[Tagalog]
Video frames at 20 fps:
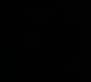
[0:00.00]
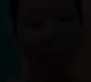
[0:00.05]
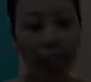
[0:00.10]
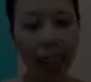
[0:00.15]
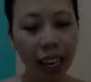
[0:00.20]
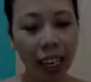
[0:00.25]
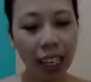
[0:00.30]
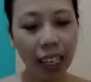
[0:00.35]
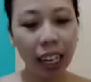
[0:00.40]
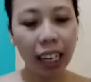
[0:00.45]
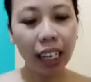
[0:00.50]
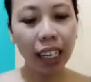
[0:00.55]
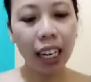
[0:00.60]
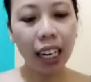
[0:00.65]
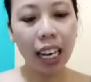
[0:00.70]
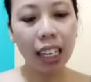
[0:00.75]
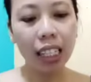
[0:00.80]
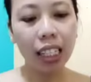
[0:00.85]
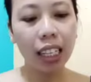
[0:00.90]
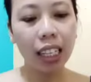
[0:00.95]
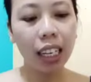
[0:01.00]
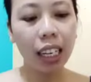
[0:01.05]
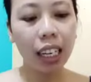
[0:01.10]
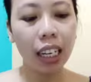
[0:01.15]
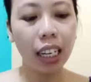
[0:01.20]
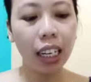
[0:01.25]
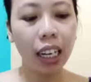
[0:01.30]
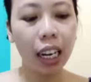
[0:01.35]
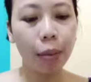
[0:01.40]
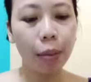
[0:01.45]
And ang last na
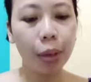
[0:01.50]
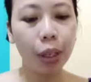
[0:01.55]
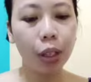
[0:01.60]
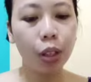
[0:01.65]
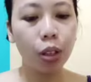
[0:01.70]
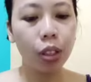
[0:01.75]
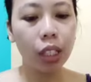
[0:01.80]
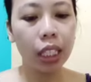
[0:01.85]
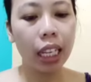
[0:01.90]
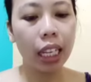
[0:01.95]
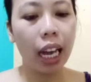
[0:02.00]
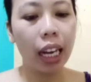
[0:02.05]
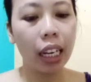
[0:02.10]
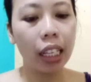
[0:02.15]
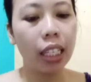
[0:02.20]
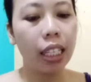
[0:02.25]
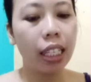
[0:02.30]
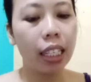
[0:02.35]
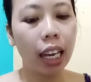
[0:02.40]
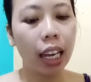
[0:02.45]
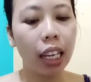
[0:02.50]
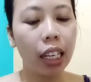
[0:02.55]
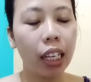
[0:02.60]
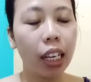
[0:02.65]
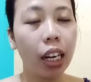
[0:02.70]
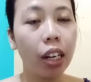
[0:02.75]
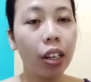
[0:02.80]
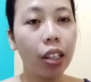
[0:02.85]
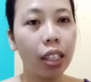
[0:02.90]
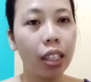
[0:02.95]
ginagamit ko sa akin
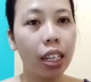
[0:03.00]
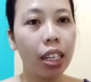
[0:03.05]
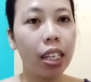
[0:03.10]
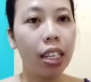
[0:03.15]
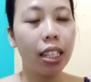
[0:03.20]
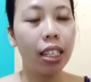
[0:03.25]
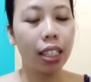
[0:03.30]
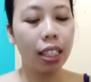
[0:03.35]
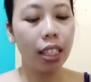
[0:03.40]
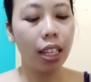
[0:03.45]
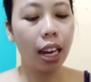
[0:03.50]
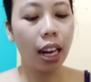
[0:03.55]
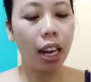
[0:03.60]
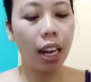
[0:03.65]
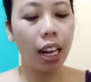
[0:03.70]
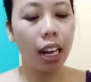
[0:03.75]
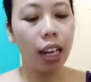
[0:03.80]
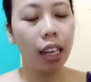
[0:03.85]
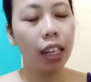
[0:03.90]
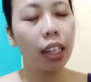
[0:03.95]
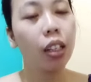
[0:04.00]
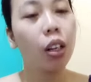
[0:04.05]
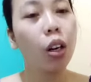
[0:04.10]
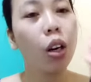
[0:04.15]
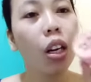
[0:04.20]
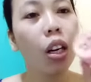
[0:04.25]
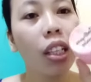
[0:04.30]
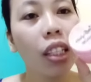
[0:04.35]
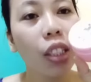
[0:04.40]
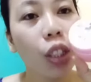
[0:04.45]
skincare routine is the
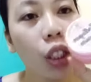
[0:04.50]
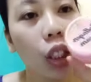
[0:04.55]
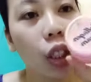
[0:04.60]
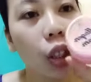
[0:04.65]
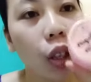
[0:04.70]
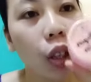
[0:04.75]
collagen